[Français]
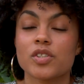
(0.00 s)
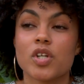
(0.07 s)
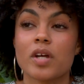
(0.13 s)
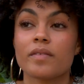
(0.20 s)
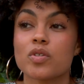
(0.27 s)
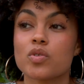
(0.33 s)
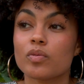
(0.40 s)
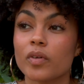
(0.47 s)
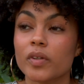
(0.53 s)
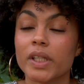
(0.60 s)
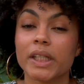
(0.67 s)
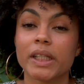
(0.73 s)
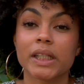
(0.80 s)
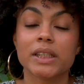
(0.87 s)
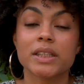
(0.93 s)
J'avais souvent
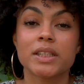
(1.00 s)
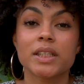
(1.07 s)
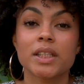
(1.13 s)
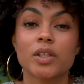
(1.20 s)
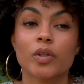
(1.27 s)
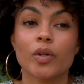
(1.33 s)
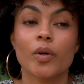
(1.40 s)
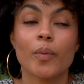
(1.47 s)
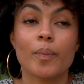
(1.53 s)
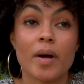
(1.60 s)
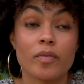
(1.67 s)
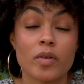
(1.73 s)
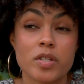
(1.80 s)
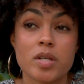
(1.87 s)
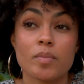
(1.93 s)
des critiques
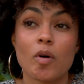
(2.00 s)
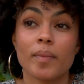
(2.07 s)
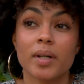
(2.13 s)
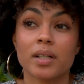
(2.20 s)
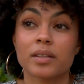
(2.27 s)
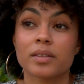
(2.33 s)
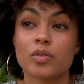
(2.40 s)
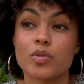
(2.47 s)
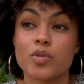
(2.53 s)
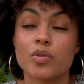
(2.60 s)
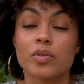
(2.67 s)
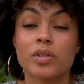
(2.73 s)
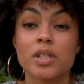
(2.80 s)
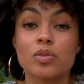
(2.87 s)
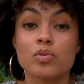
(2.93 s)
pas forcément mal
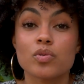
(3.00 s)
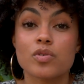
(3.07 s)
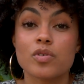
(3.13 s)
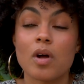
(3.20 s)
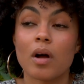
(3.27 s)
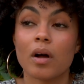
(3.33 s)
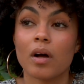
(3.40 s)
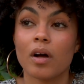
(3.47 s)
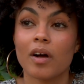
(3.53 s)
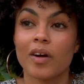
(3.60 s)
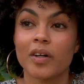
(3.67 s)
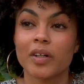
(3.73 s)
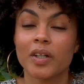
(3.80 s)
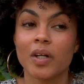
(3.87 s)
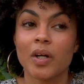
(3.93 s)
intentionnées du genre...
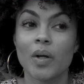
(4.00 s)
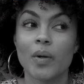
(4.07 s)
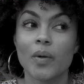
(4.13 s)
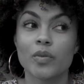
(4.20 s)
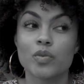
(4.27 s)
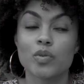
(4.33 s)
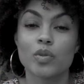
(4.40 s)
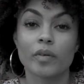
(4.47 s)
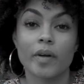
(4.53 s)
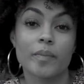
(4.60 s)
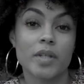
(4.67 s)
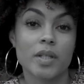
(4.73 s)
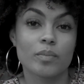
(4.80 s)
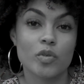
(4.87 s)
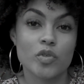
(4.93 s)
Tu
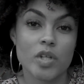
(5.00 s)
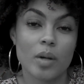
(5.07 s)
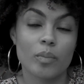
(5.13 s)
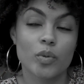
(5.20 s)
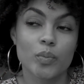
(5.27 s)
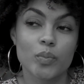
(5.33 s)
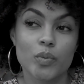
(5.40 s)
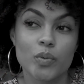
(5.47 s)
devrais peut-être manger un peu